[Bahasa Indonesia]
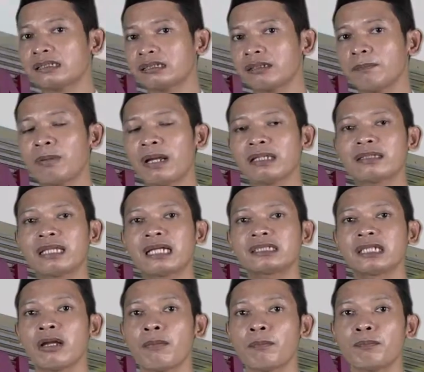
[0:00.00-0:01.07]

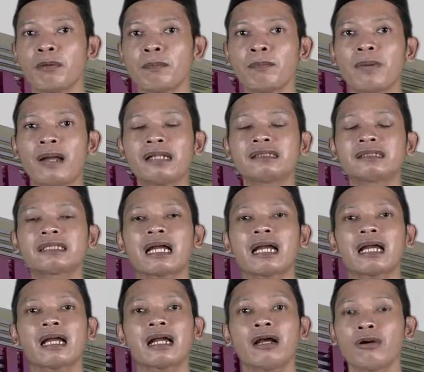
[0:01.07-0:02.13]
sebatas
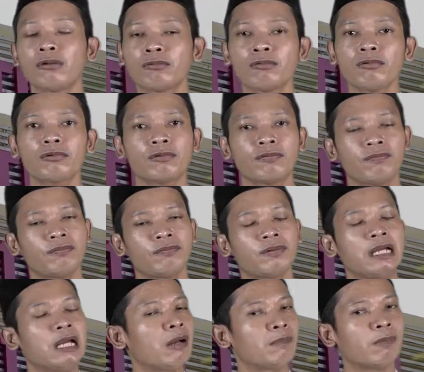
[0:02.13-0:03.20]
membaca huruf,
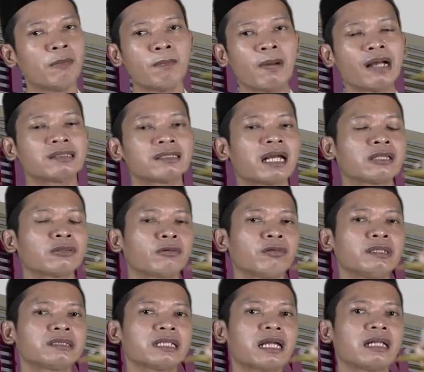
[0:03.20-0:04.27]
membaca
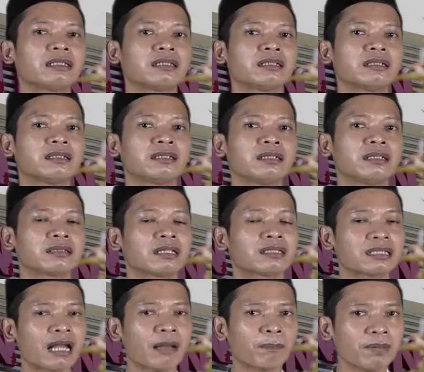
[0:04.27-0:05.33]
tulisan,
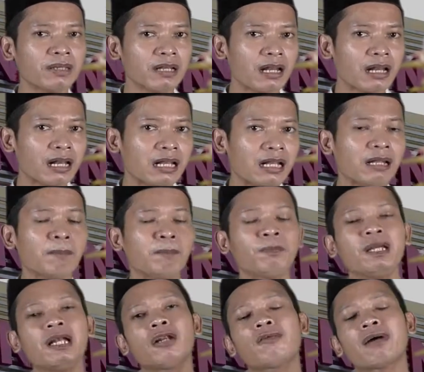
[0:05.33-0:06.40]
tetapi
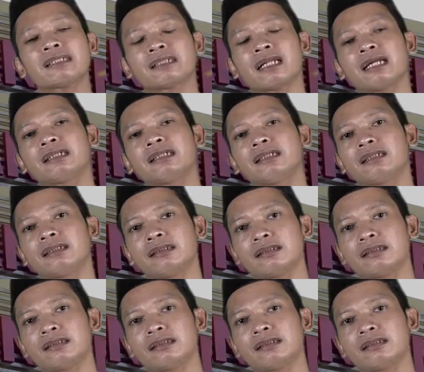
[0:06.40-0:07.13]
lebih luas lagi.